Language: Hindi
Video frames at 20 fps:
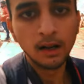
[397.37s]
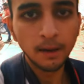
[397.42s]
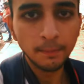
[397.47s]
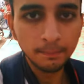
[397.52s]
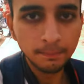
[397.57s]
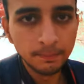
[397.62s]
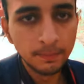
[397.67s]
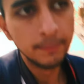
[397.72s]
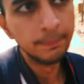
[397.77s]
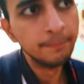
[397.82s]
अब
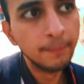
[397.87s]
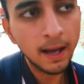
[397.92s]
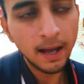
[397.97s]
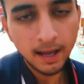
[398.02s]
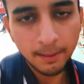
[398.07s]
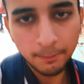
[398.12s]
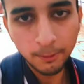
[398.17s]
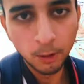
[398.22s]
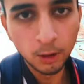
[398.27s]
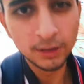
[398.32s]
मैं
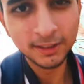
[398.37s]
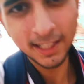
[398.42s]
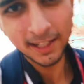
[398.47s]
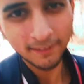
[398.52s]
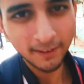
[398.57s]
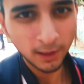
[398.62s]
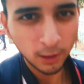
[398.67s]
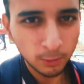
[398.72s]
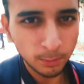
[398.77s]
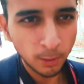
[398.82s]
पहुंचने
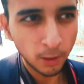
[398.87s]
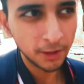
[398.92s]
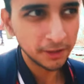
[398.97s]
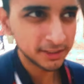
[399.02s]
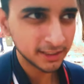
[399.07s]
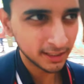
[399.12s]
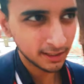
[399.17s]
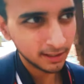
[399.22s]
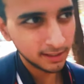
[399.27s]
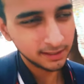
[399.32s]
वाला हूँ
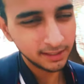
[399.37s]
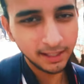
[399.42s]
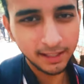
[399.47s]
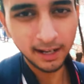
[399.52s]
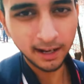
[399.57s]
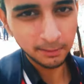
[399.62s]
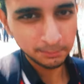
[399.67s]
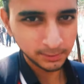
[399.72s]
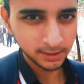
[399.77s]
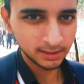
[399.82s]
मॉरिस नगर ये
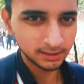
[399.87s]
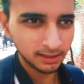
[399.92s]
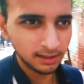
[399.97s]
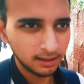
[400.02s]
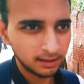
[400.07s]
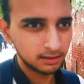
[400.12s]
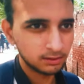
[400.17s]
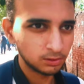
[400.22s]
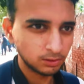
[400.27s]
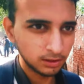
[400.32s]
रामदसा
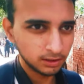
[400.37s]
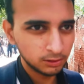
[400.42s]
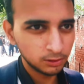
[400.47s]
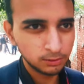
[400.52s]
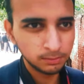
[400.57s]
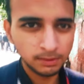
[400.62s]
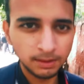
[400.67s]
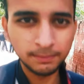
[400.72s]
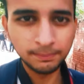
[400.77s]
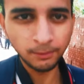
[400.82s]
है थोड़ी
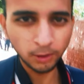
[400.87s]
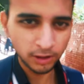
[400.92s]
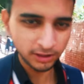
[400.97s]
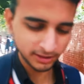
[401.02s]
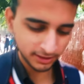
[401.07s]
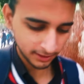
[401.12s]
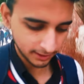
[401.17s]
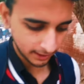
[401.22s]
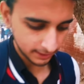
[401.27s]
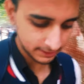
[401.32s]
दूर में
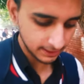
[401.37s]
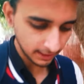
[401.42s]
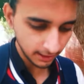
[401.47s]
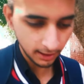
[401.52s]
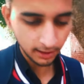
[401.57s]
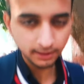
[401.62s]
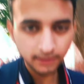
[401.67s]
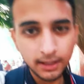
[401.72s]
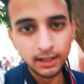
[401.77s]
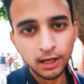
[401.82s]
मॉरिस नगर आ
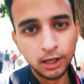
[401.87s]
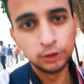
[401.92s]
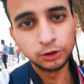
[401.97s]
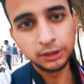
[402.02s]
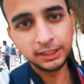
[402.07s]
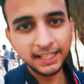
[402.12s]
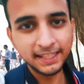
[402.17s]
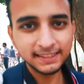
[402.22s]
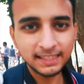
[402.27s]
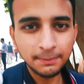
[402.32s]
जाएगा
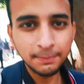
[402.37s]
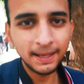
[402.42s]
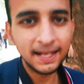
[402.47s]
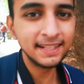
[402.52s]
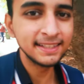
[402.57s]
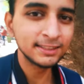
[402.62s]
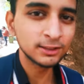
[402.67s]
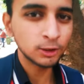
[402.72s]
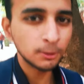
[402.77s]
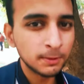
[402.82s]
तो देखते हैं
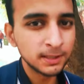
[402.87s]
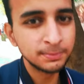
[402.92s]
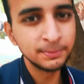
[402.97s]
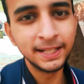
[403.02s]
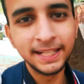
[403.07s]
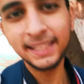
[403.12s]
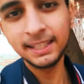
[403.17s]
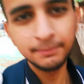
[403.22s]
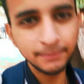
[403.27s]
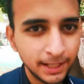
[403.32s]
पहले किसको बस
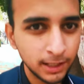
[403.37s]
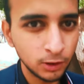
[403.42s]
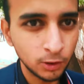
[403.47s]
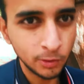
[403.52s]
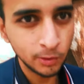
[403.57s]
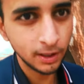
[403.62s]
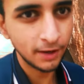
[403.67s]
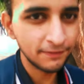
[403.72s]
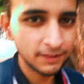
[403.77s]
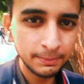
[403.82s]
मिलेगी मेरे
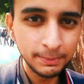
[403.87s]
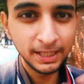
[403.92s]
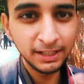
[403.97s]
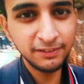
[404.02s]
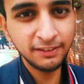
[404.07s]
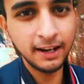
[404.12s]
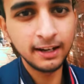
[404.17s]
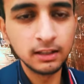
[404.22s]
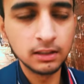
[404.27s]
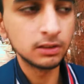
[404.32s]
को या फिर मेरी
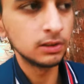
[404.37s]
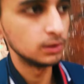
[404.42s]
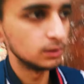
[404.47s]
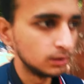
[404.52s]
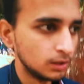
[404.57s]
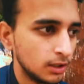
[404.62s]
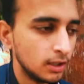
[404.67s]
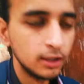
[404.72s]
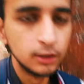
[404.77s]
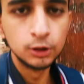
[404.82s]
फ्रेंड को
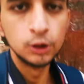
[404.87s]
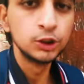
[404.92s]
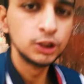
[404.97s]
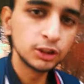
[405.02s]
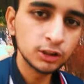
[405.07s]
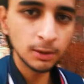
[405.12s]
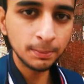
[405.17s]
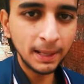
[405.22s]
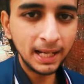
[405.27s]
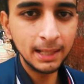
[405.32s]
तो
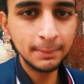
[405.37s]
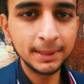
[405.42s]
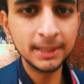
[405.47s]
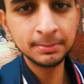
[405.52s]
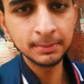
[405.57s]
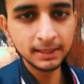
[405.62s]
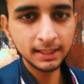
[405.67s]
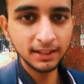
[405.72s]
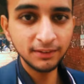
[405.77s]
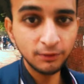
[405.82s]
जिसको पहले
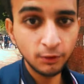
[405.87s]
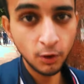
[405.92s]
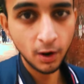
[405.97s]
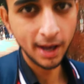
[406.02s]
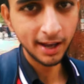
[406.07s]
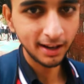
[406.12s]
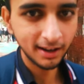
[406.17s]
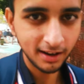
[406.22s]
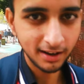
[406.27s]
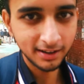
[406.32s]
बस मिल गई वो
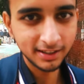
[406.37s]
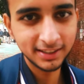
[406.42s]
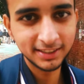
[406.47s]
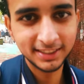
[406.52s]
आएगा